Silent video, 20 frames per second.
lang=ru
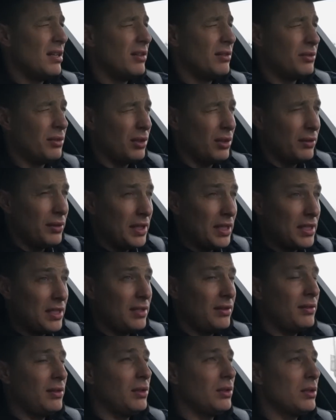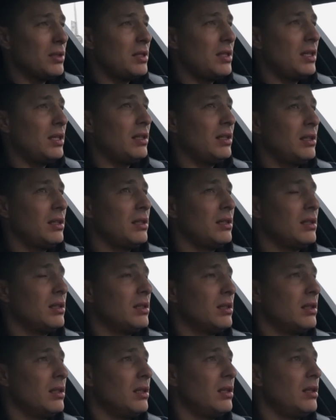Volvo S90
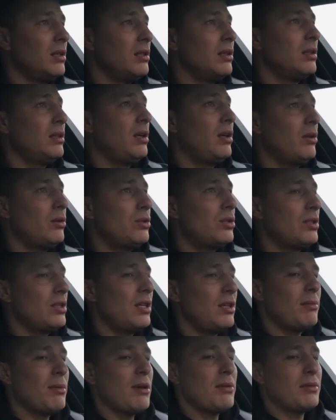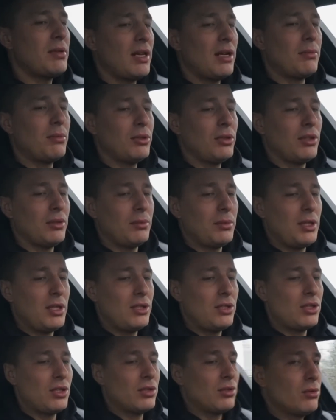Короче, занимаемся, работаем. Мне сейчас